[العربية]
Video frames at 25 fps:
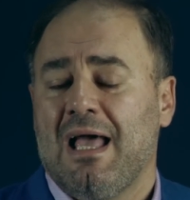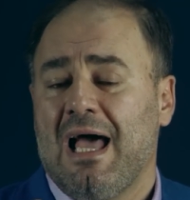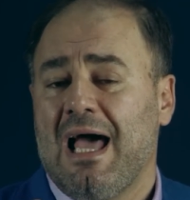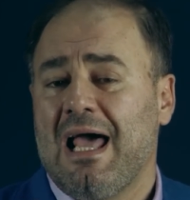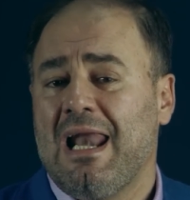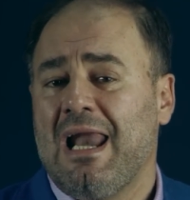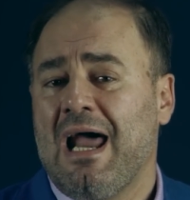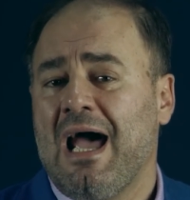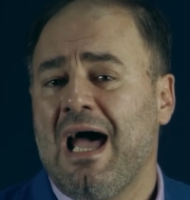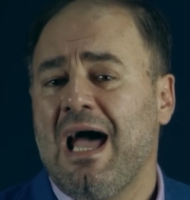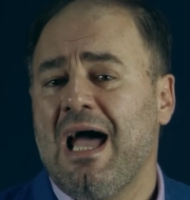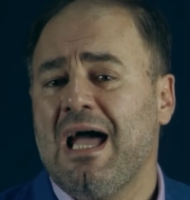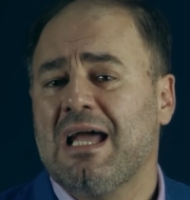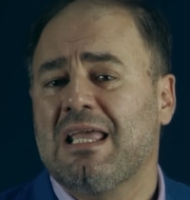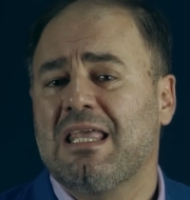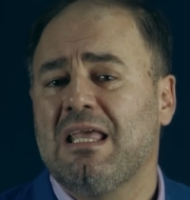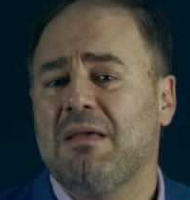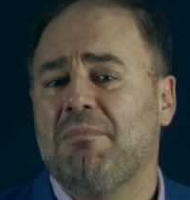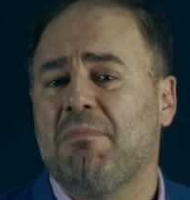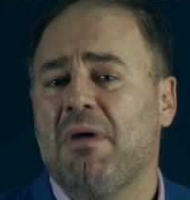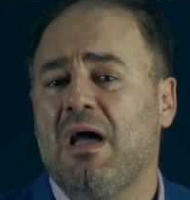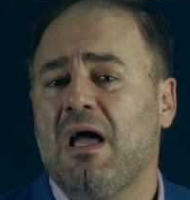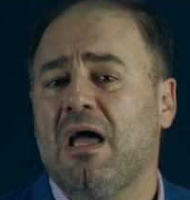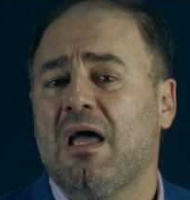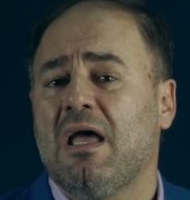
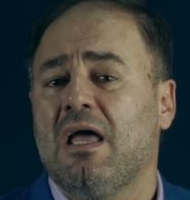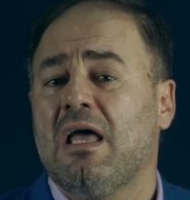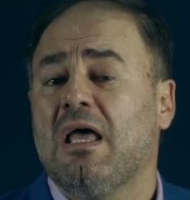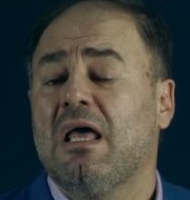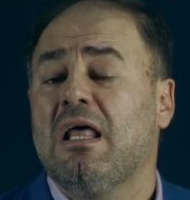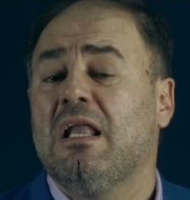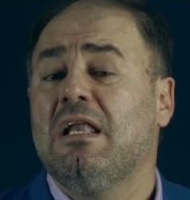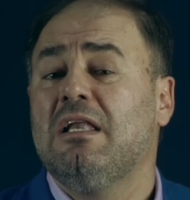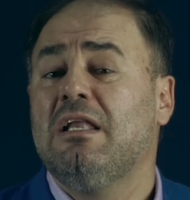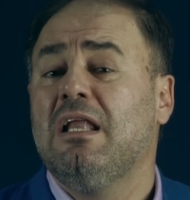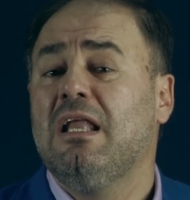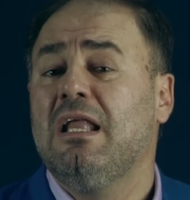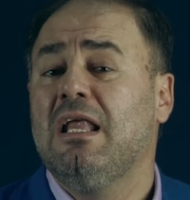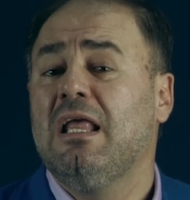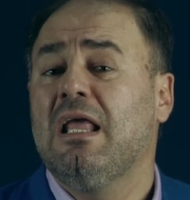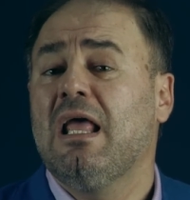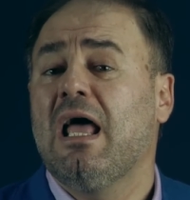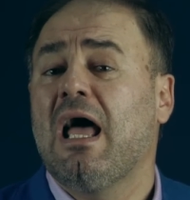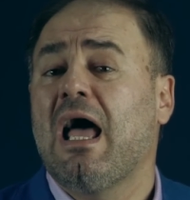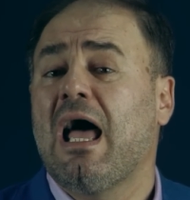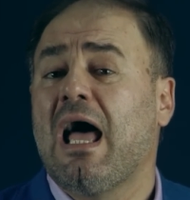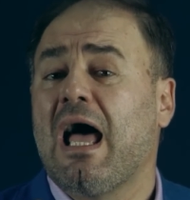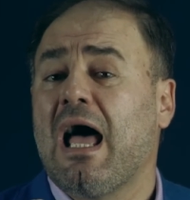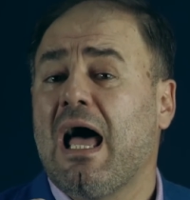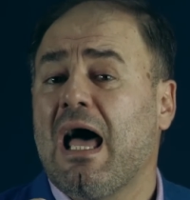الحاكمه
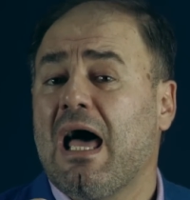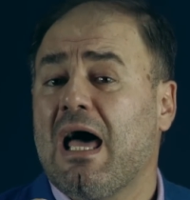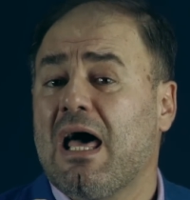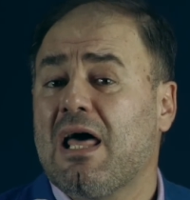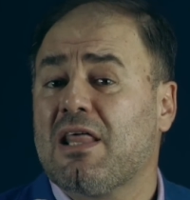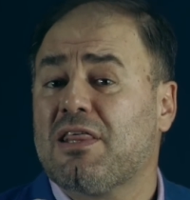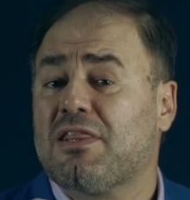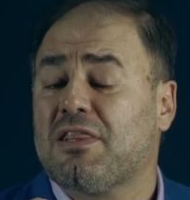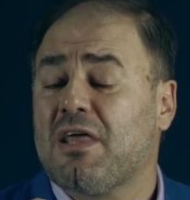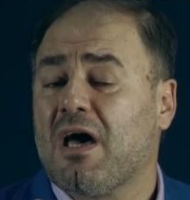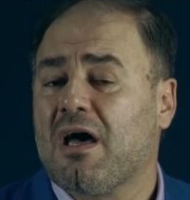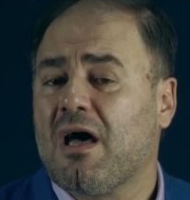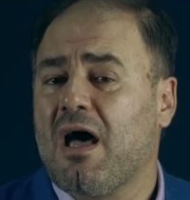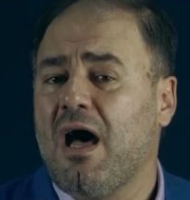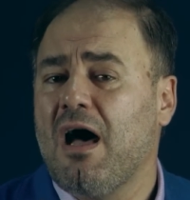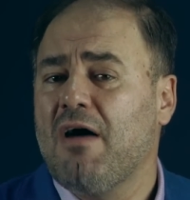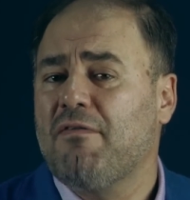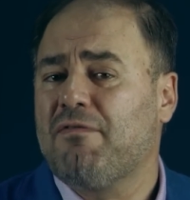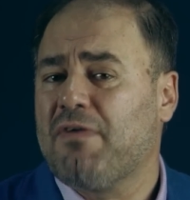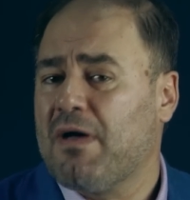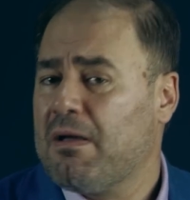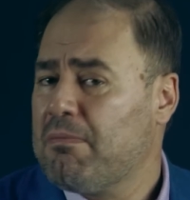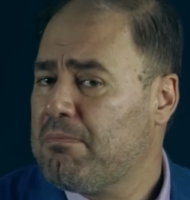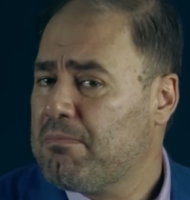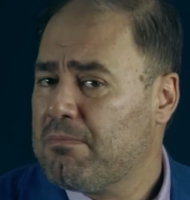
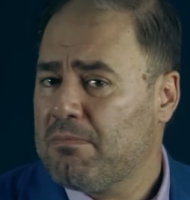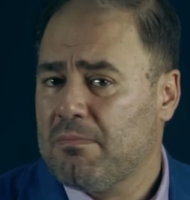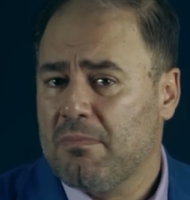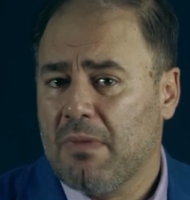للثقافه